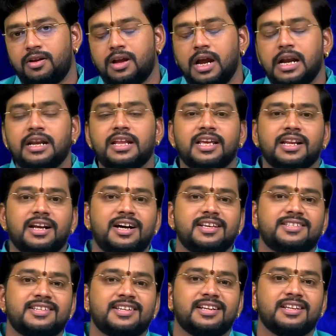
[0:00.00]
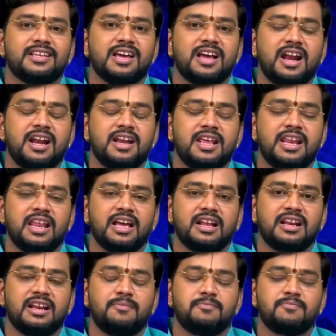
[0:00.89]
கன்னி ராசி அல்லது கன்னி
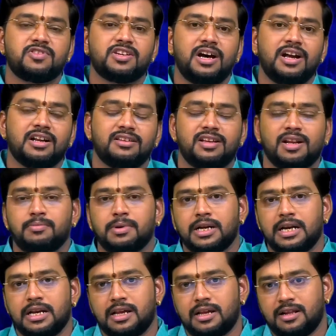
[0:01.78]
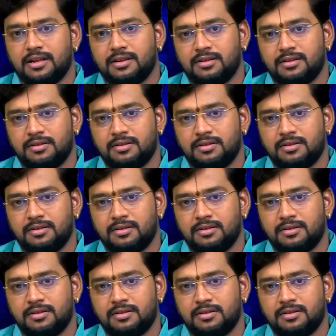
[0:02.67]
லக்னம் சார்ந்த நபர்களுக்கு